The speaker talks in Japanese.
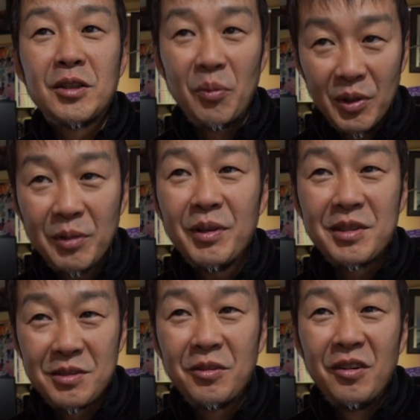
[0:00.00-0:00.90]
たまたま
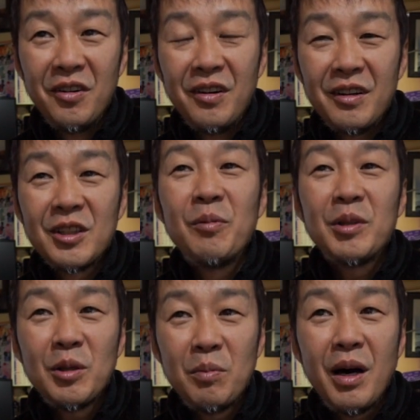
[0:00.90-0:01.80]
ですよたま
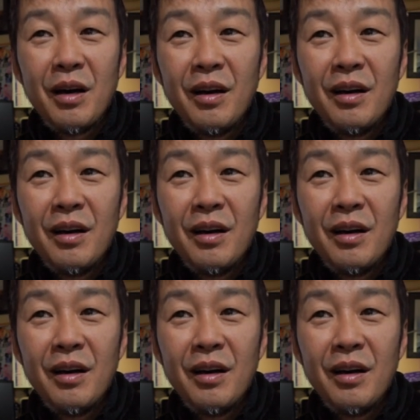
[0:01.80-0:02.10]
たま